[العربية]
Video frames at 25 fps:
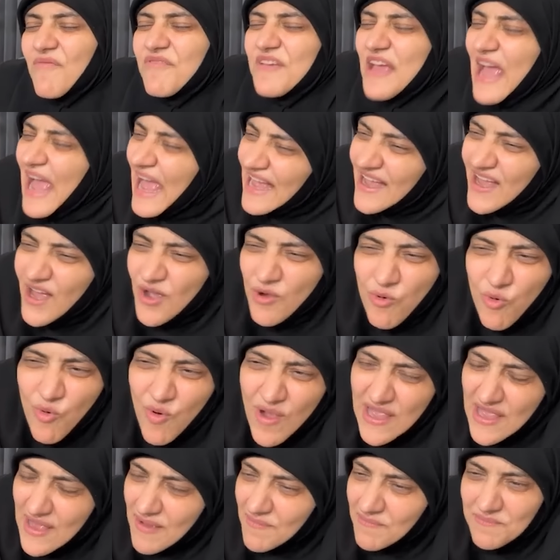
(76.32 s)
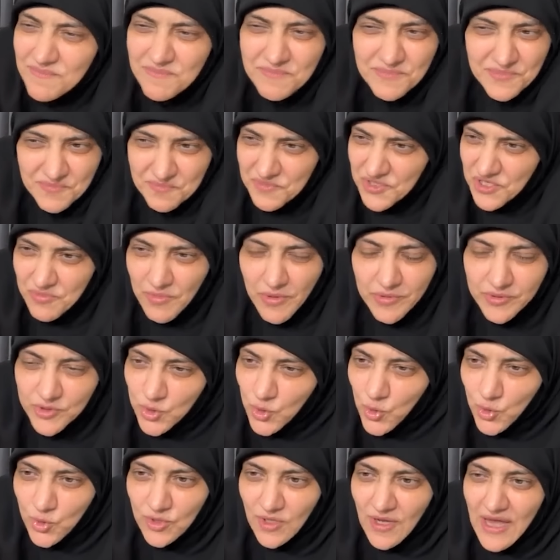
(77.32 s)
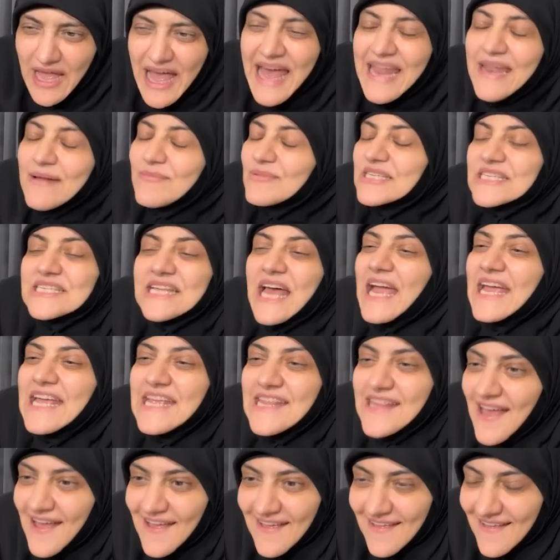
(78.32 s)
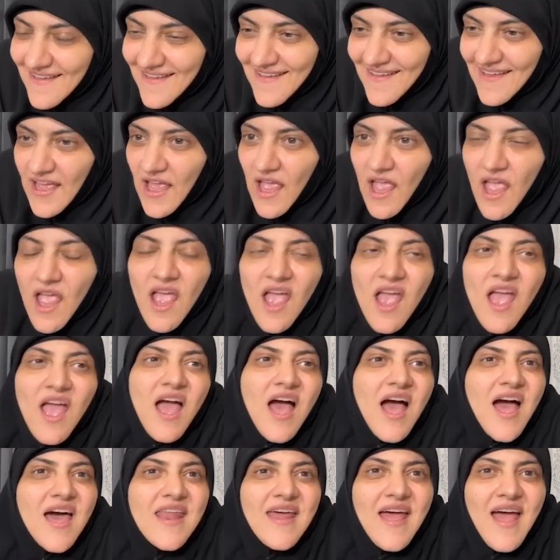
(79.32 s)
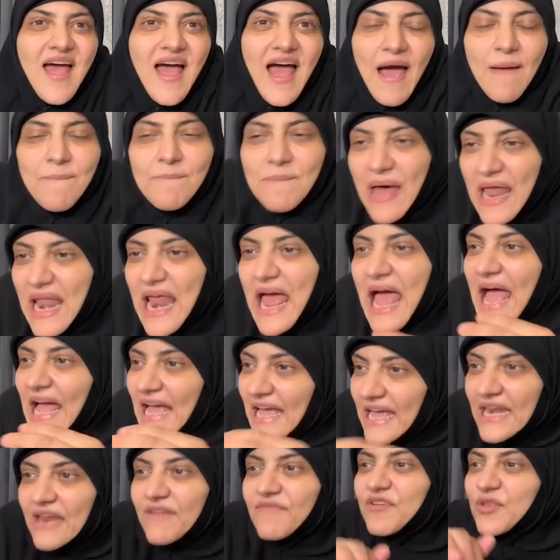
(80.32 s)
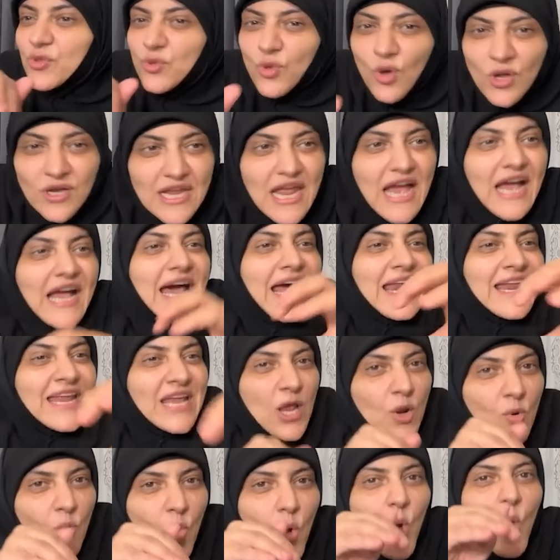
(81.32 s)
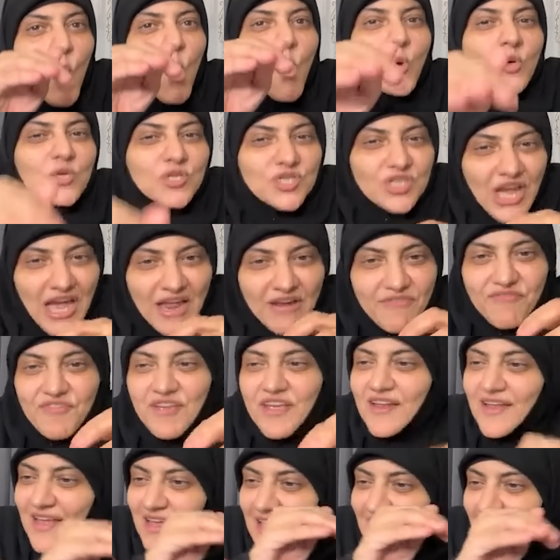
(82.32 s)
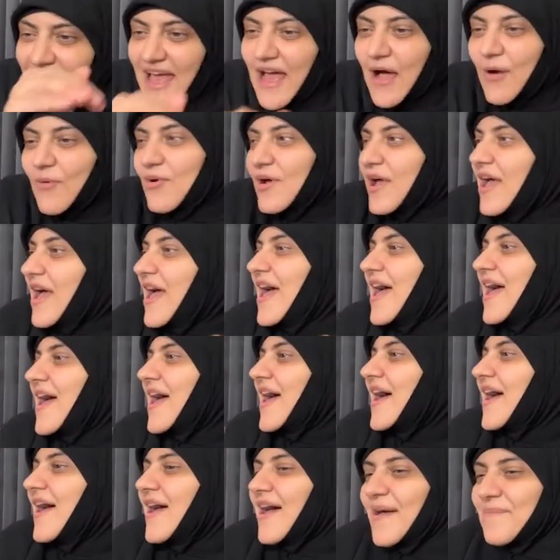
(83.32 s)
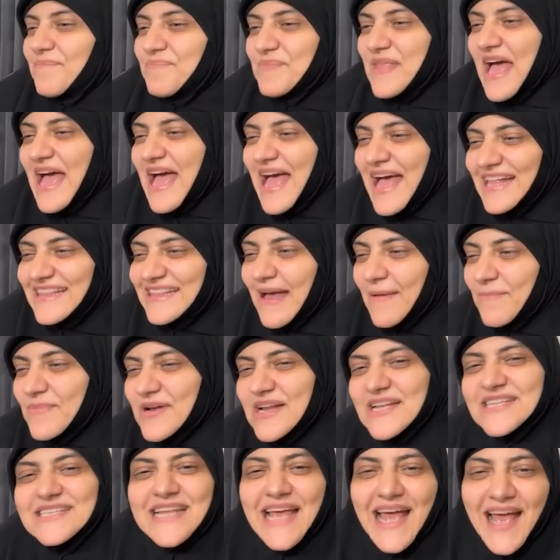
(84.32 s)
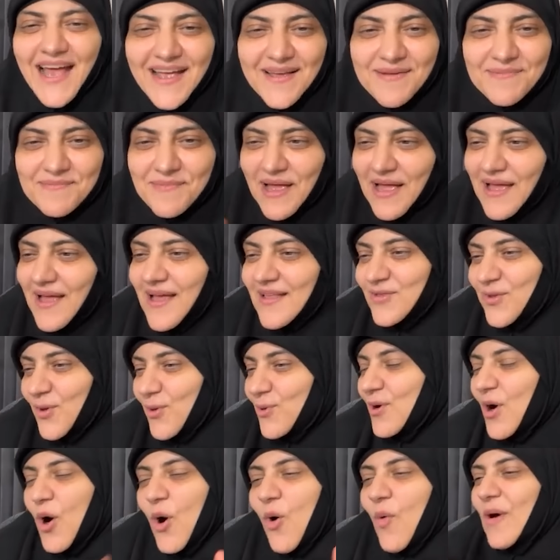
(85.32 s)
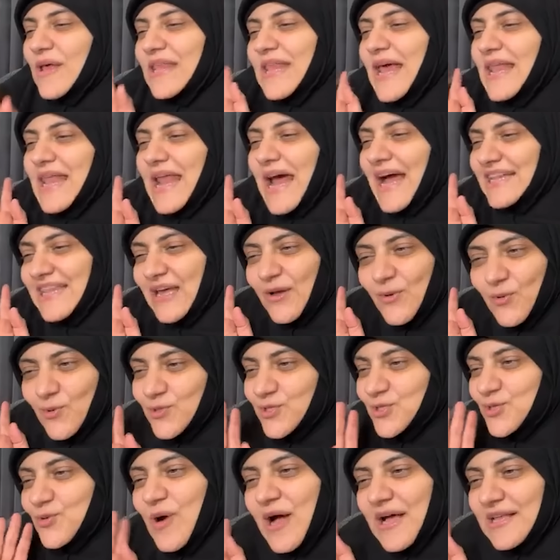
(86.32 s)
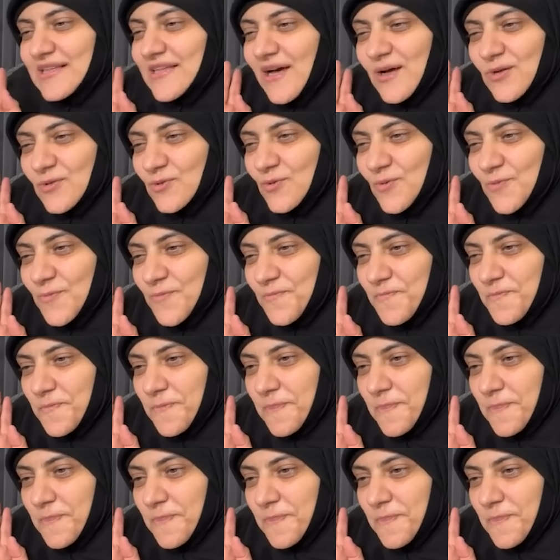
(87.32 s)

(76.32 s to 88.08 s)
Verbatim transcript: في حاجة جوايا مش مبسوطة أنا مش سعيدة انا عماله اجري في الدنيا جري الوحوش عارفين كده وابن ادم رزقك ما تحو هو ده اللي هتحوشه وهتاخده